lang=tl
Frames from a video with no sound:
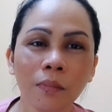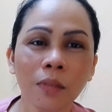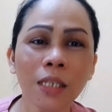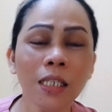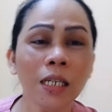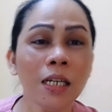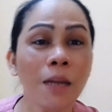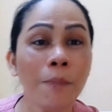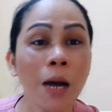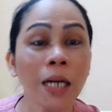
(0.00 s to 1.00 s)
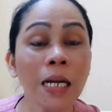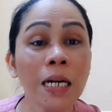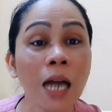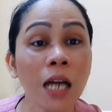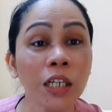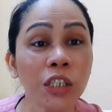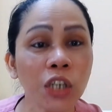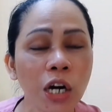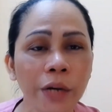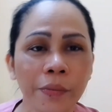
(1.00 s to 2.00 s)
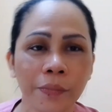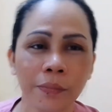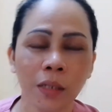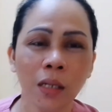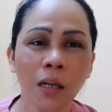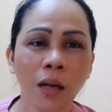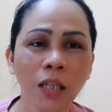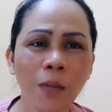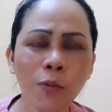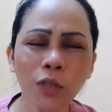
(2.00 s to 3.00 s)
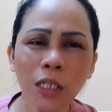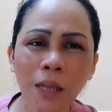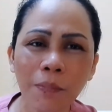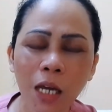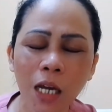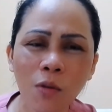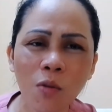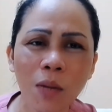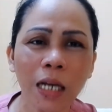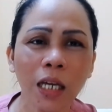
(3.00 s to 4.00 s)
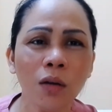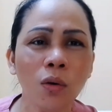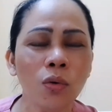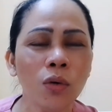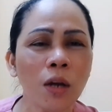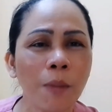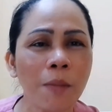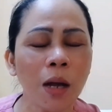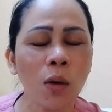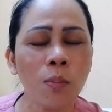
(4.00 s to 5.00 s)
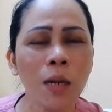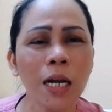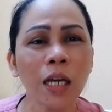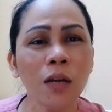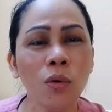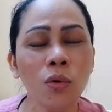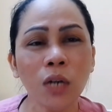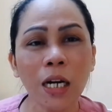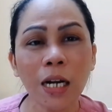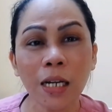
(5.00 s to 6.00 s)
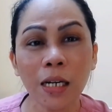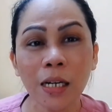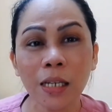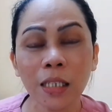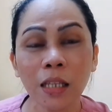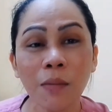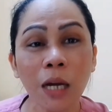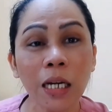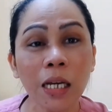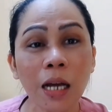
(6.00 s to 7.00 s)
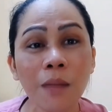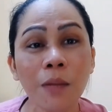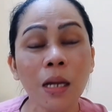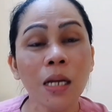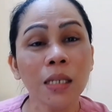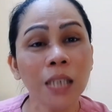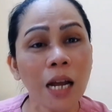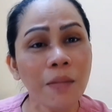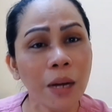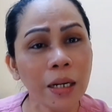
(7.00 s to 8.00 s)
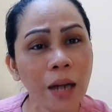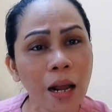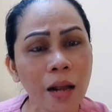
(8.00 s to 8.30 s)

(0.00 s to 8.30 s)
na si Rina parang lucky charm. Tapos sasabihin mo malaking gulo ng oh, malaking gulo dala ni Rina sa Team Kalingap. Saan banda?